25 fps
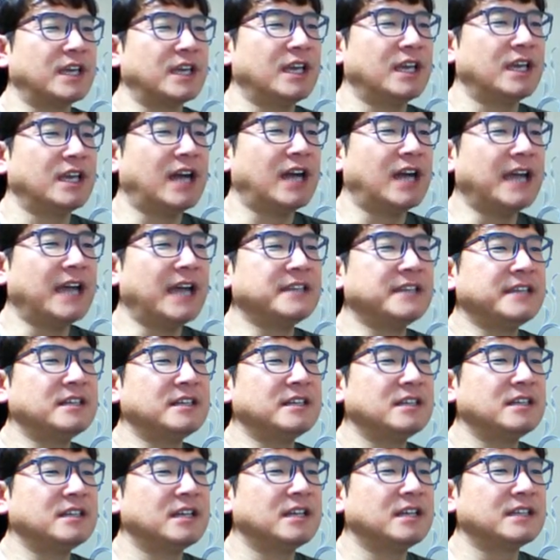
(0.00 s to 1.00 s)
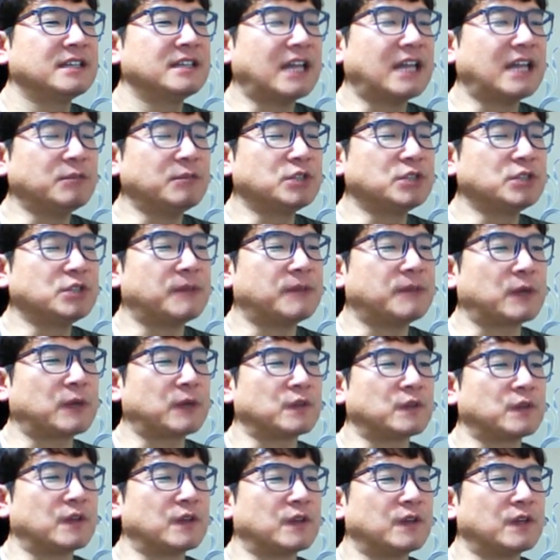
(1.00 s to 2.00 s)
아이를 다른 문제로 바꾸는
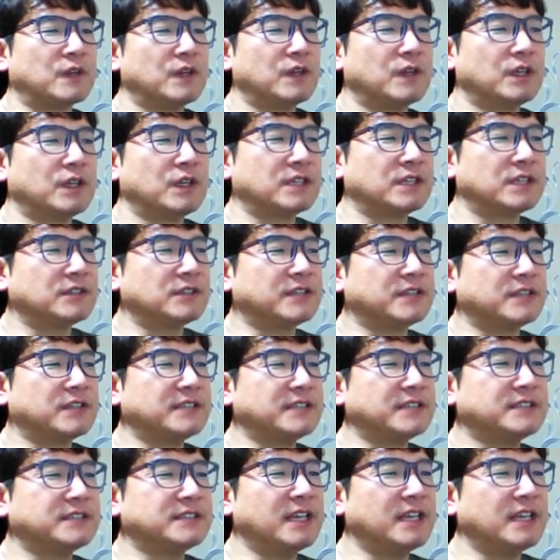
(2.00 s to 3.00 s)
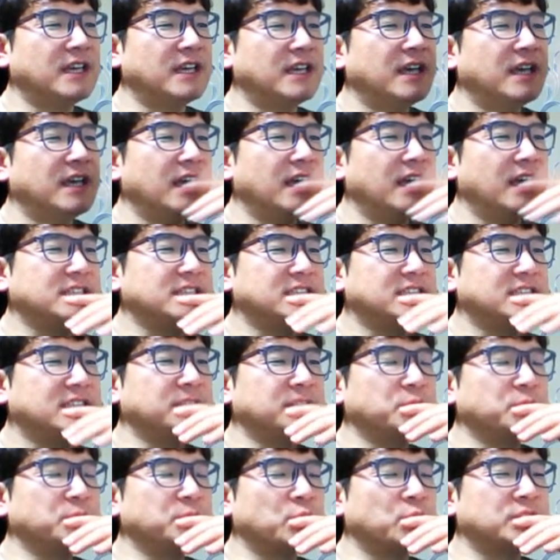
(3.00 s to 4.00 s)
거. 그래서 데스의 핵심
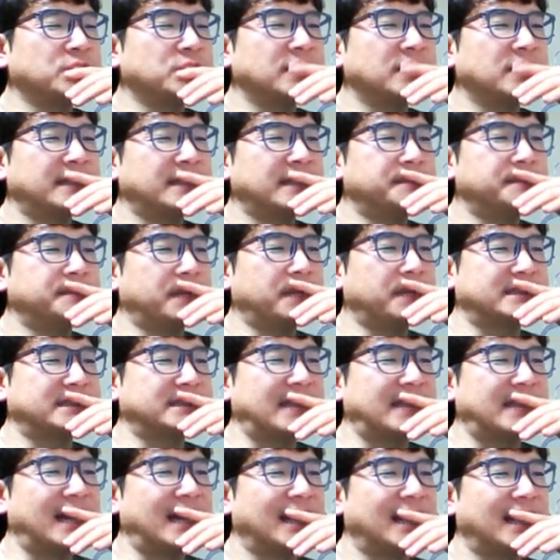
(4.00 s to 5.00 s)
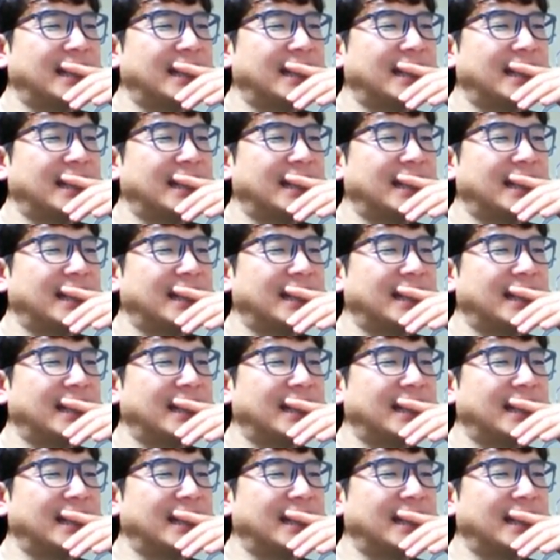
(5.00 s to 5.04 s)
로직은 엑스박스다.